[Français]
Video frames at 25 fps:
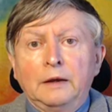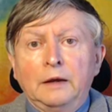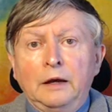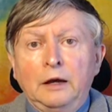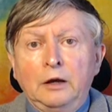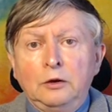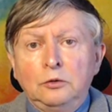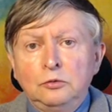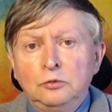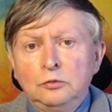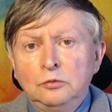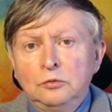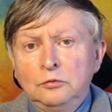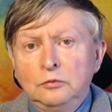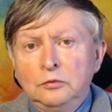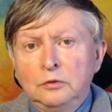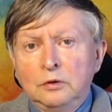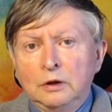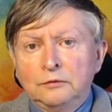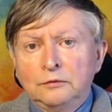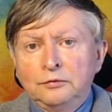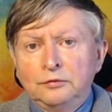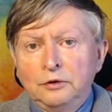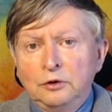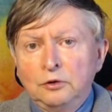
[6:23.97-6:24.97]
a eu
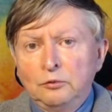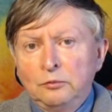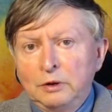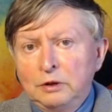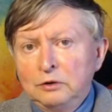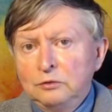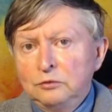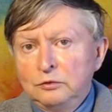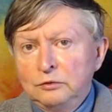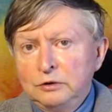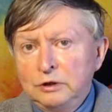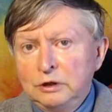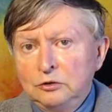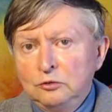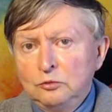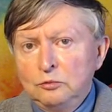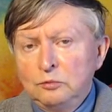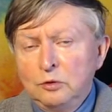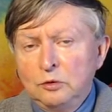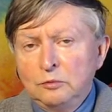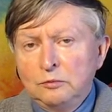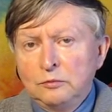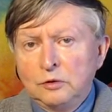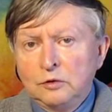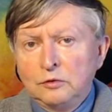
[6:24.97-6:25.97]
un phénomène de
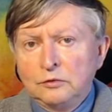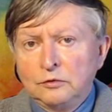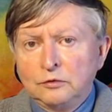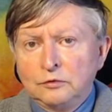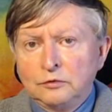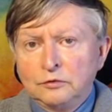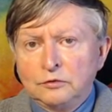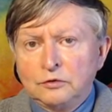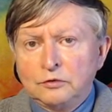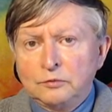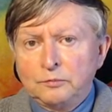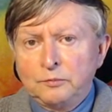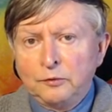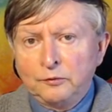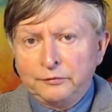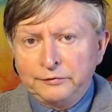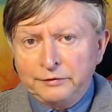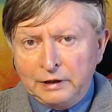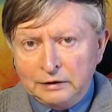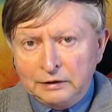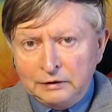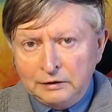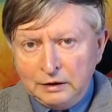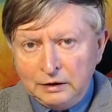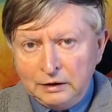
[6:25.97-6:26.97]
dédoublement
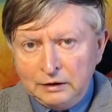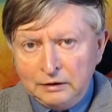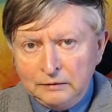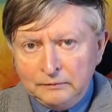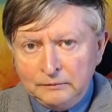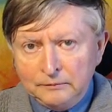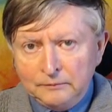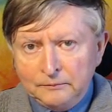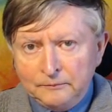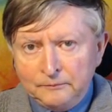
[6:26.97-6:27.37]
spontané,